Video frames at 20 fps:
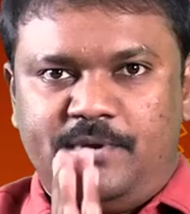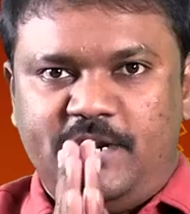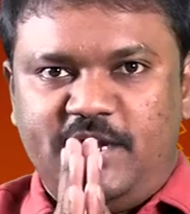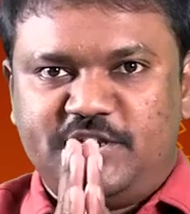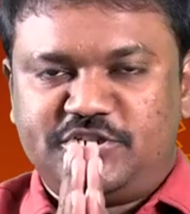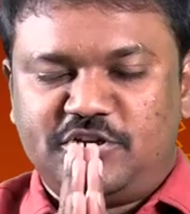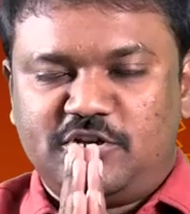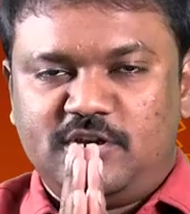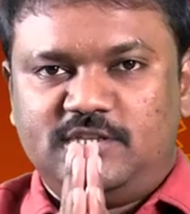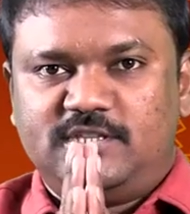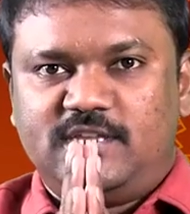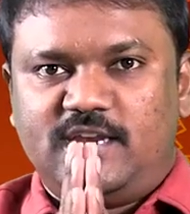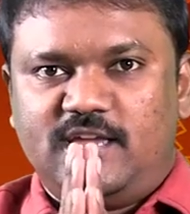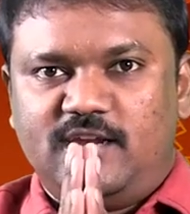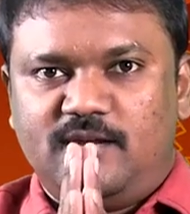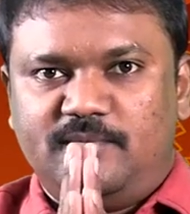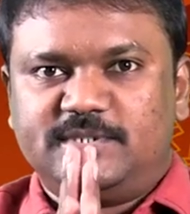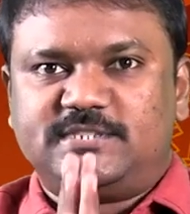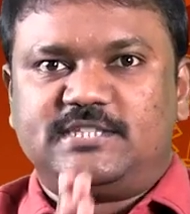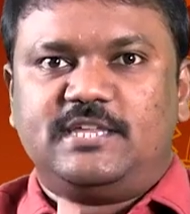ప్రేక్షకులందరికీ
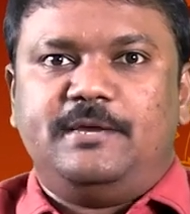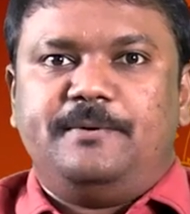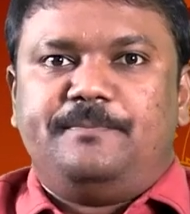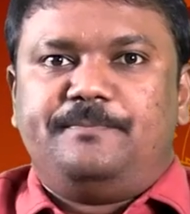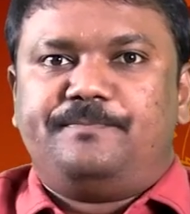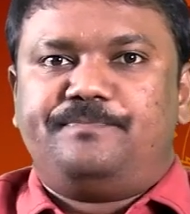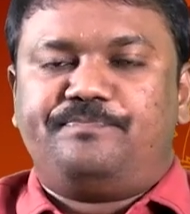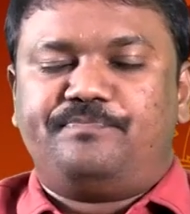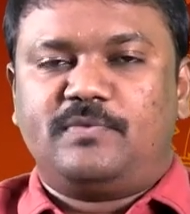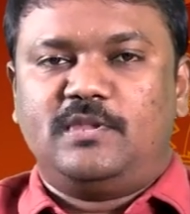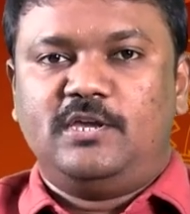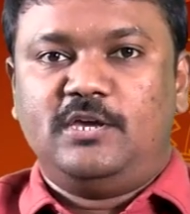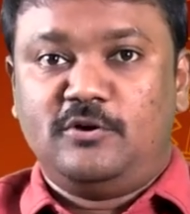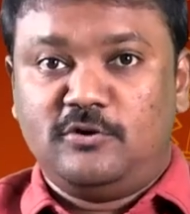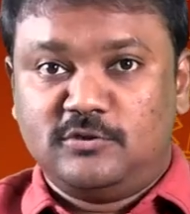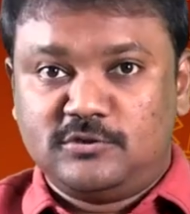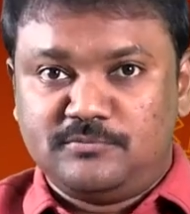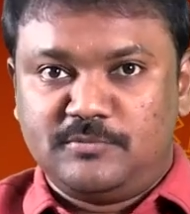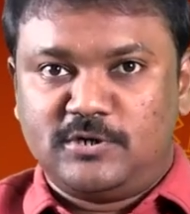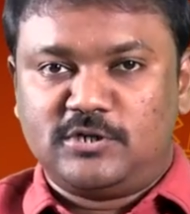నమస్తే
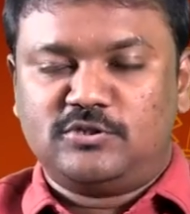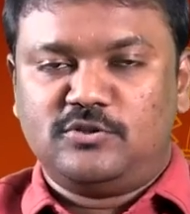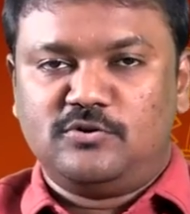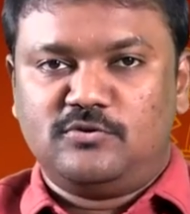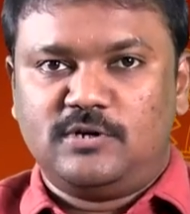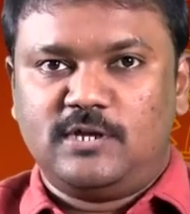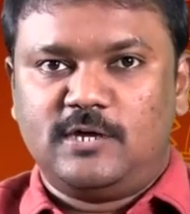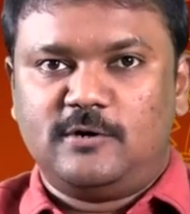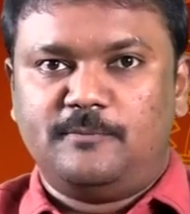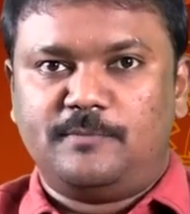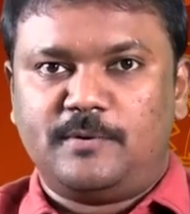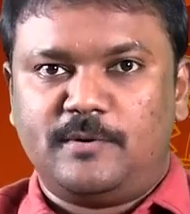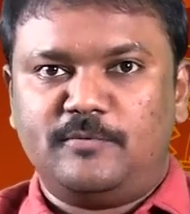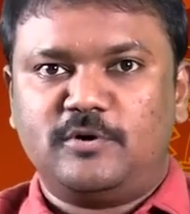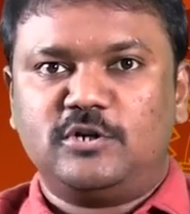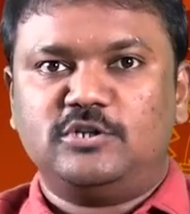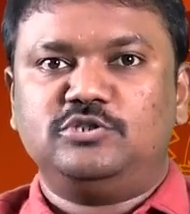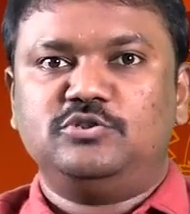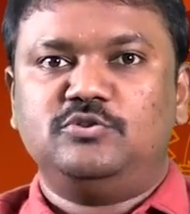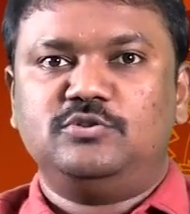ఈరోజు మనతో ఉన్నారు
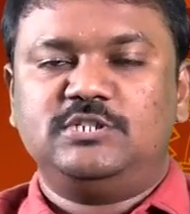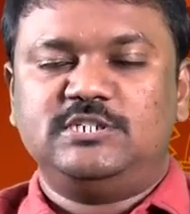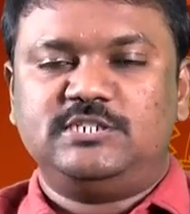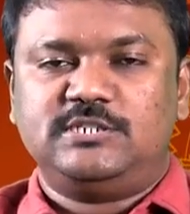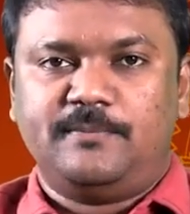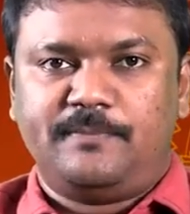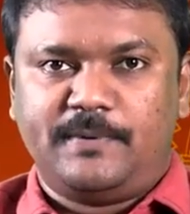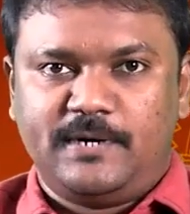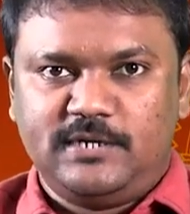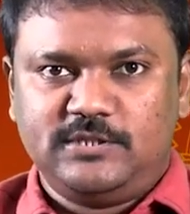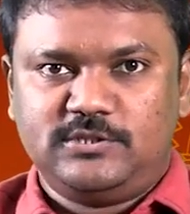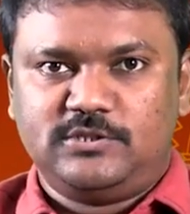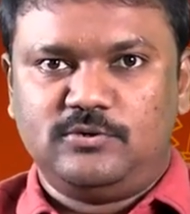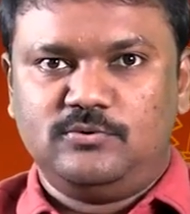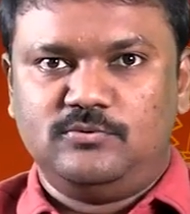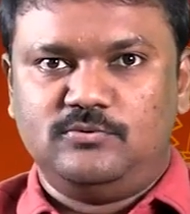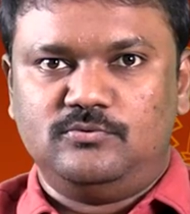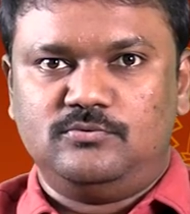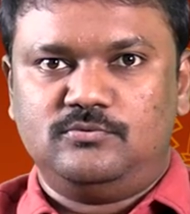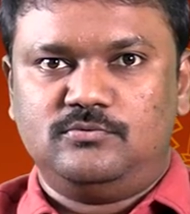ప్రముఖ జ్యోతిష
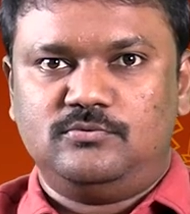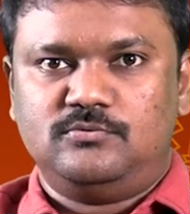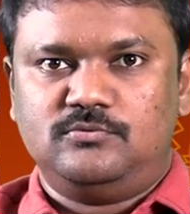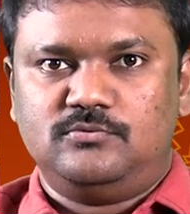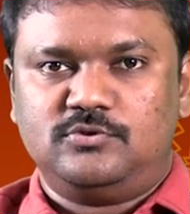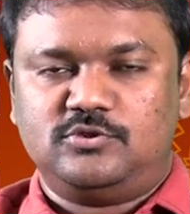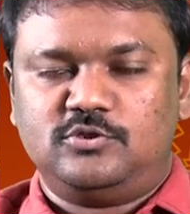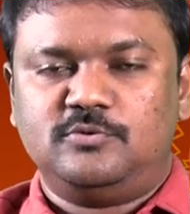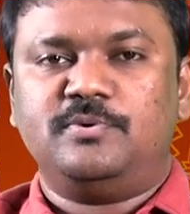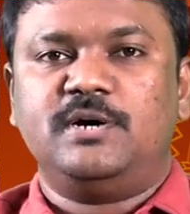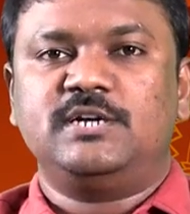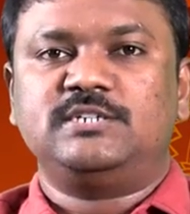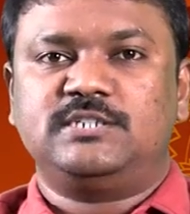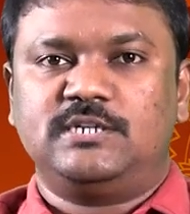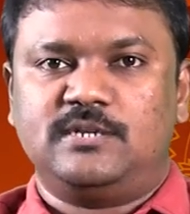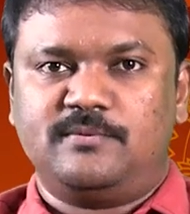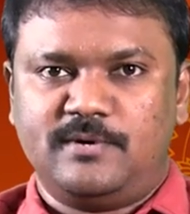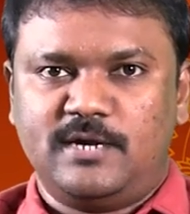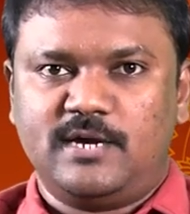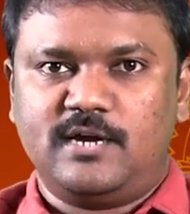పండితులు సుభాష్
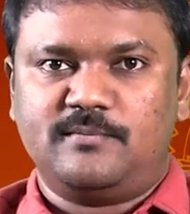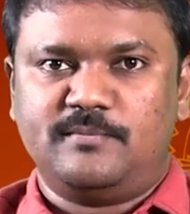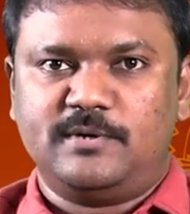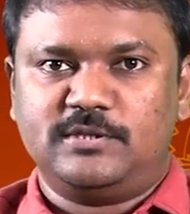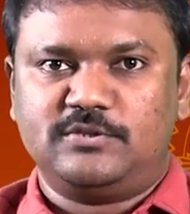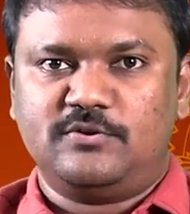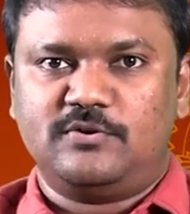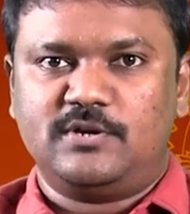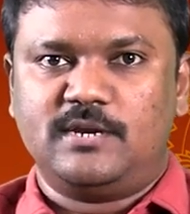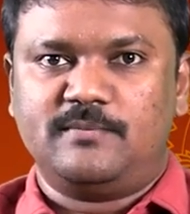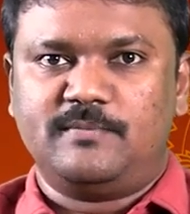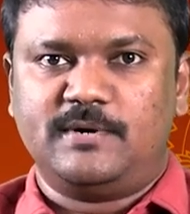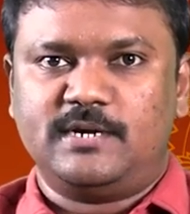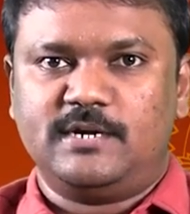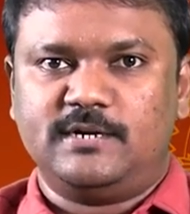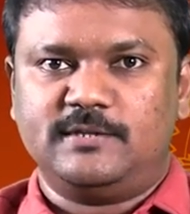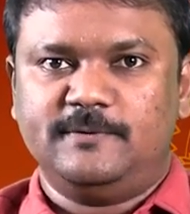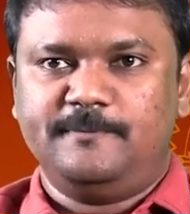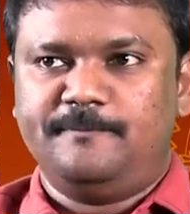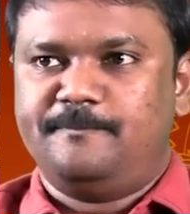శర్మ గారు మనతో ఉన్నారు
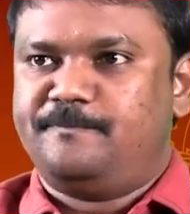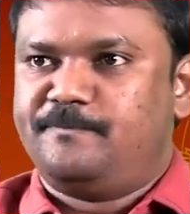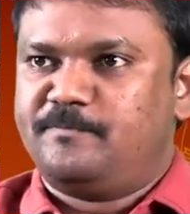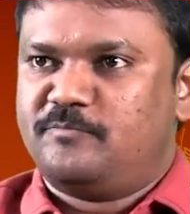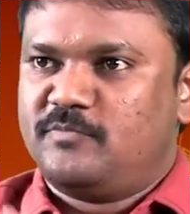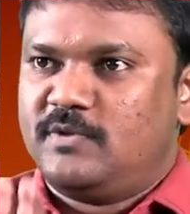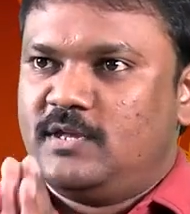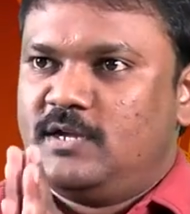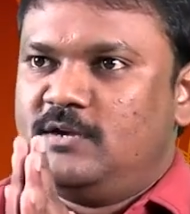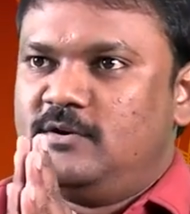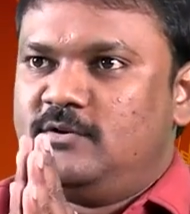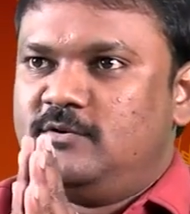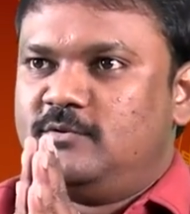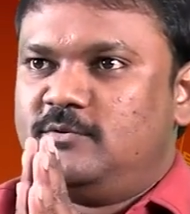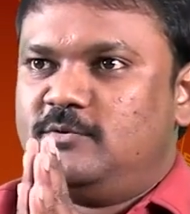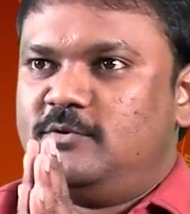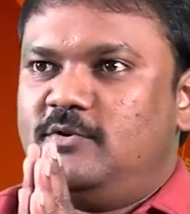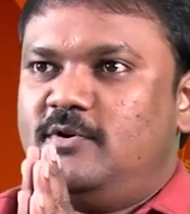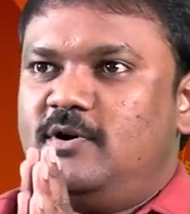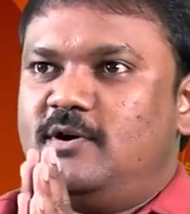మాట్లాడదాం
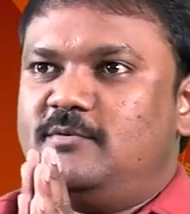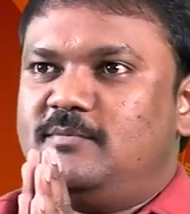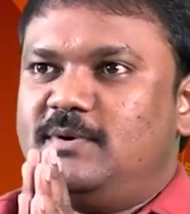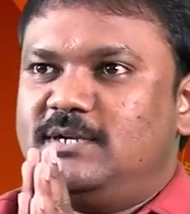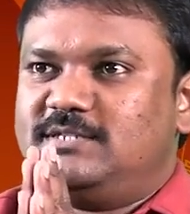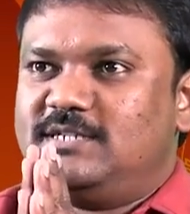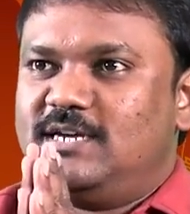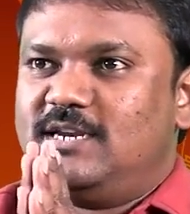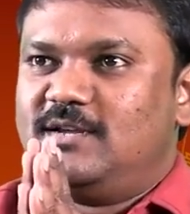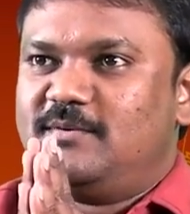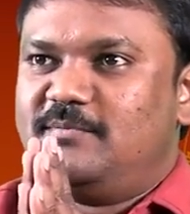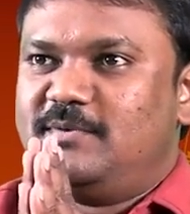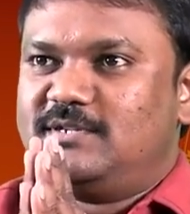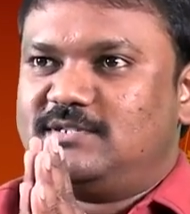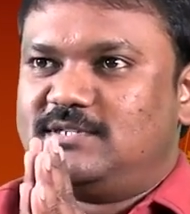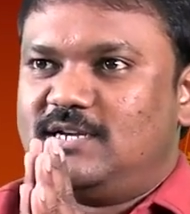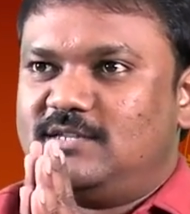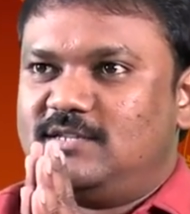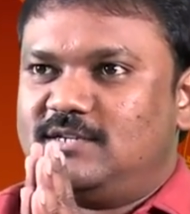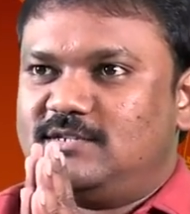గురుగారు మా ఛానల్కి మీకు
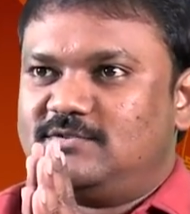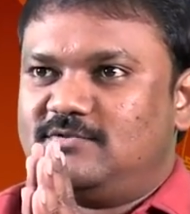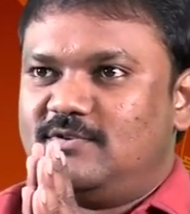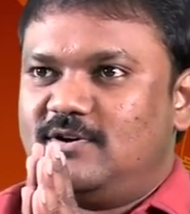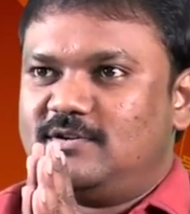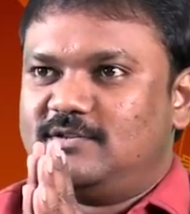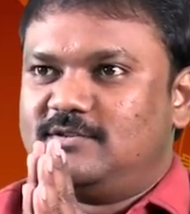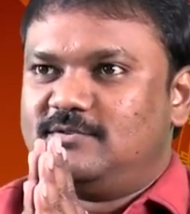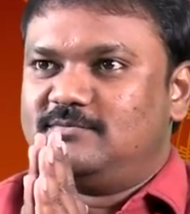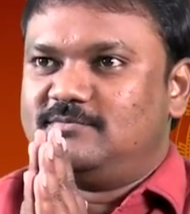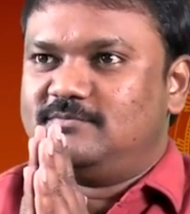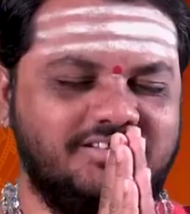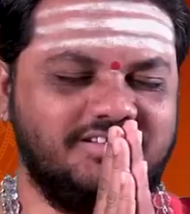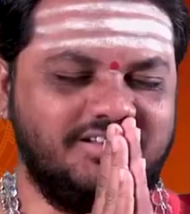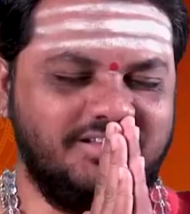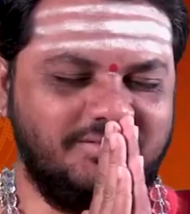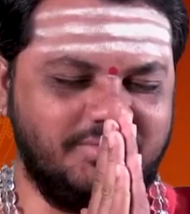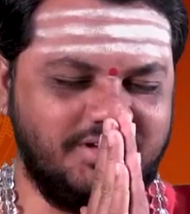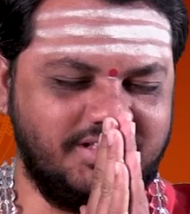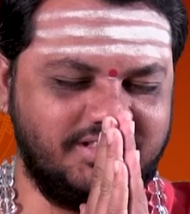సాదర స్వాగతం
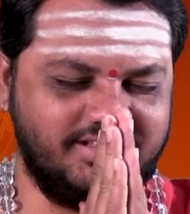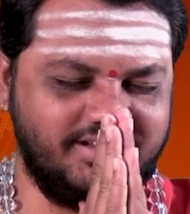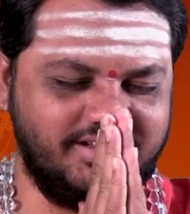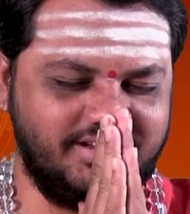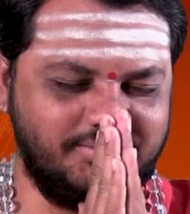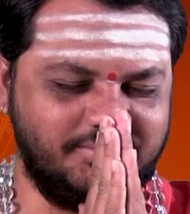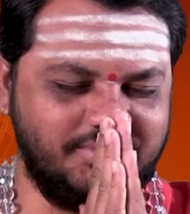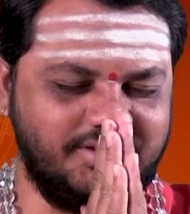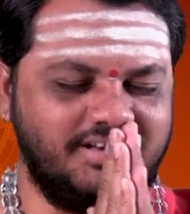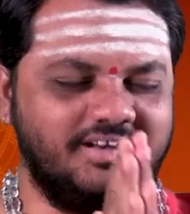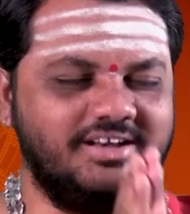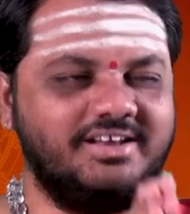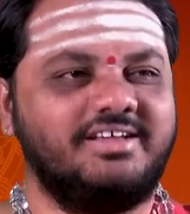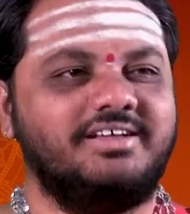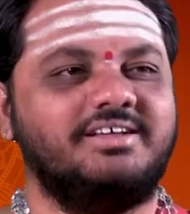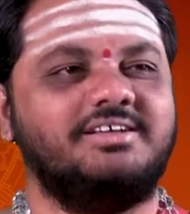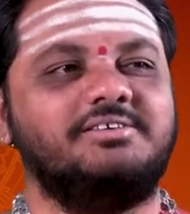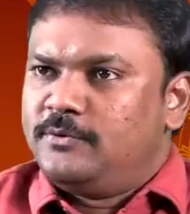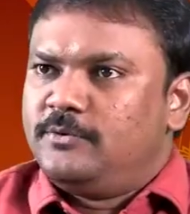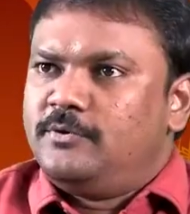శ్రీమాత్రి నమ
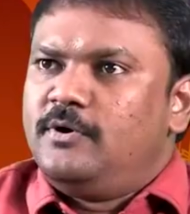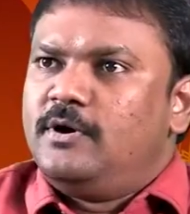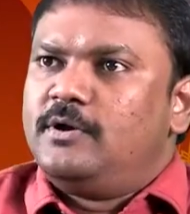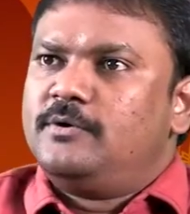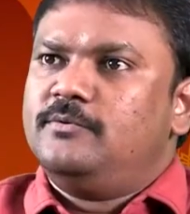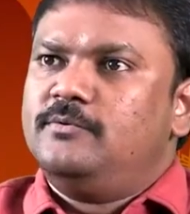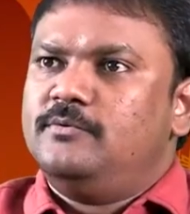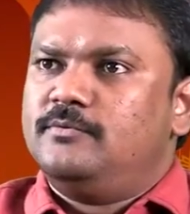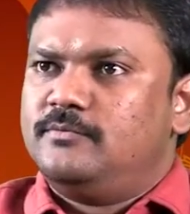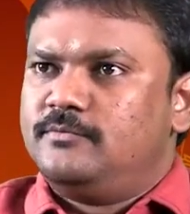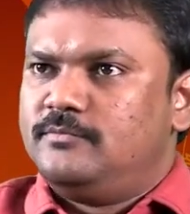గురుగారు